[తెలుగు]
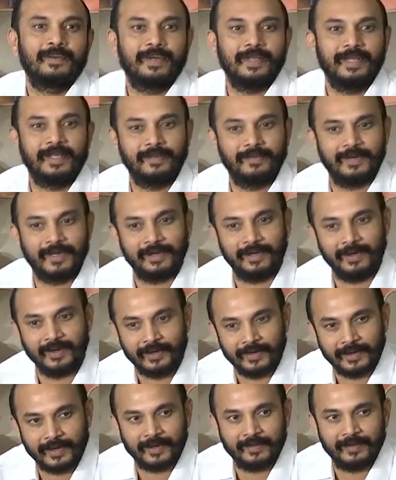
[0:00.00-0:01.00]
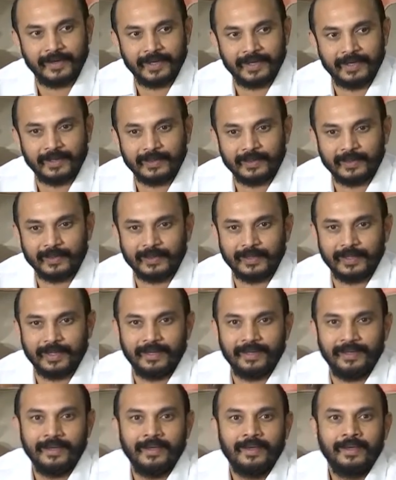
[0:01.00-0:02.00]
కూడా ఈవెన్ గరుడ వేగకు కూడా
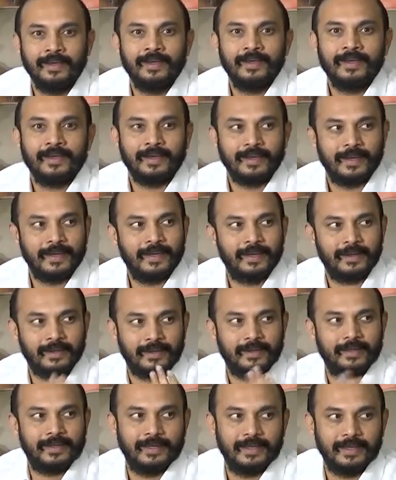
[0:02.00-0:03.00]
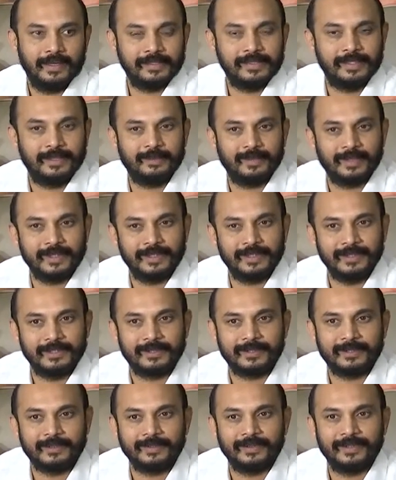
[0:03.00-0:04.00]
కానీ ఇట్లా ఏ సినిమా
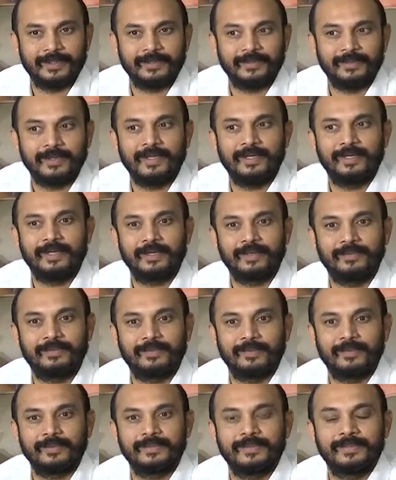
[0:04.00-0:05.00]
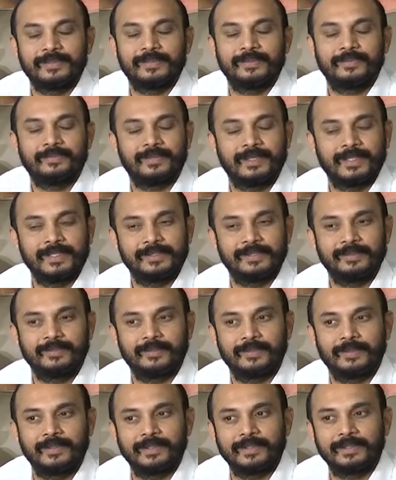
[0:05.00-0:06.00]
తీసుకున్నా కూడా నాకు ఫ్రెండ్స్ ఫ్రెండ్స్
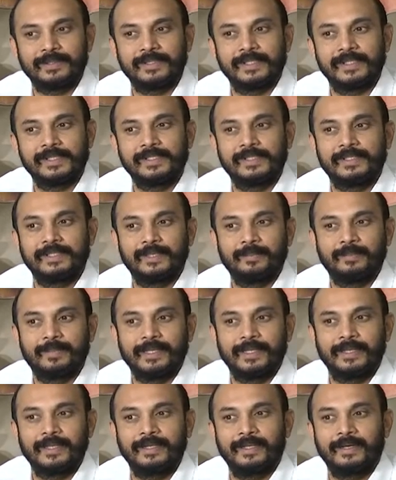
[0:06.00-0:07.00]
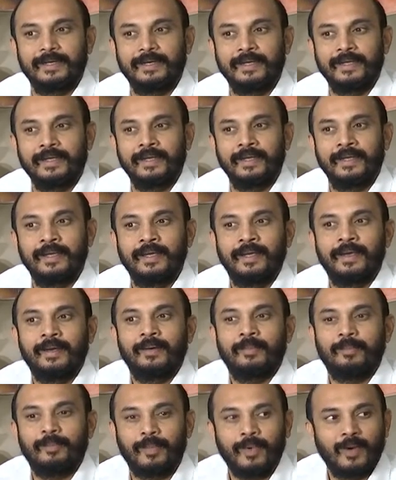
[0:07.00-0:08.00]
ఫోన్ చేసి చెప్పేది ఏంటంటే
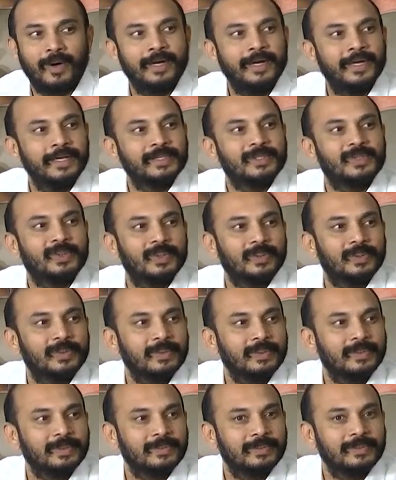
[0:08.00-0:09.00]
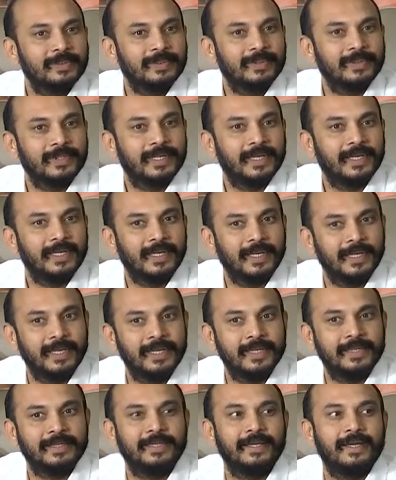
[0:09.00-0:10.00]
మార్నింగ్ షోకు
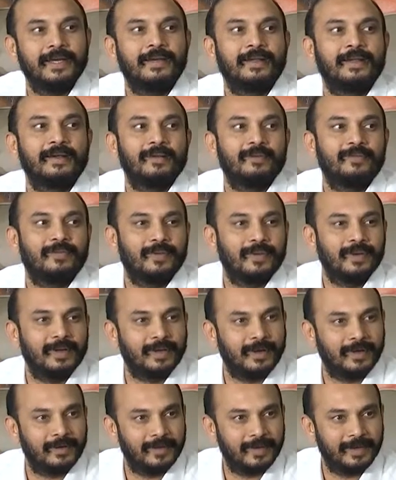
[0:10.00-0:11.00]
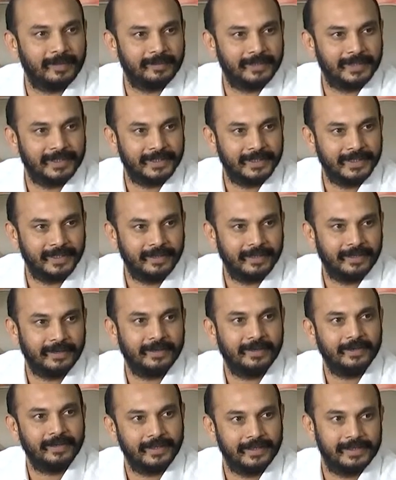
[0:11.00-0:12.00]
ఇన్ని థియేటర్లు ఫుల్ కావడం అయితే
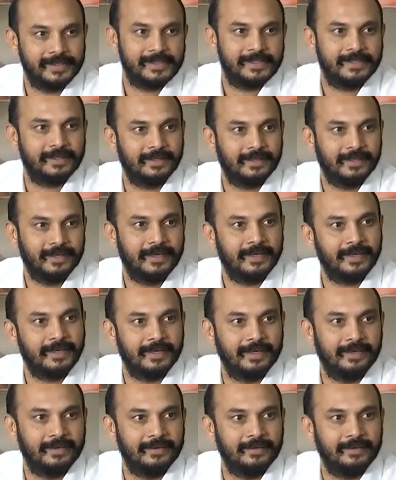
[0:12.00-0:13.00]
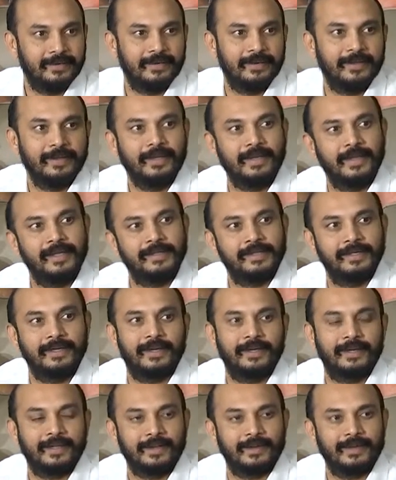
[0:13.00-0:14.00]
హైయెస్ట్ ట్రిక్ రికార్డ్ ఏ
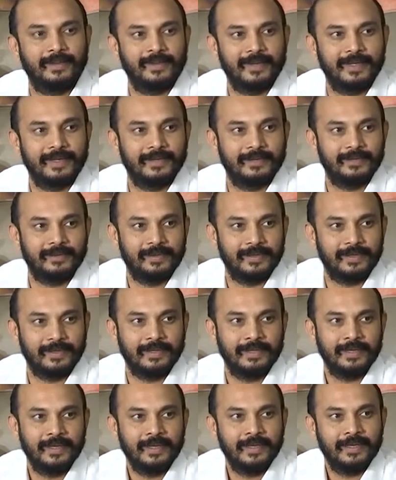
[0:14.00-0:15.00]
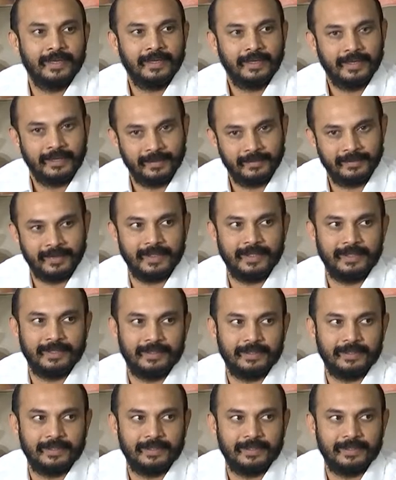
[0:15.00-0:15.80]
థియేటర్కి పోయినా కూడా ఈవెన్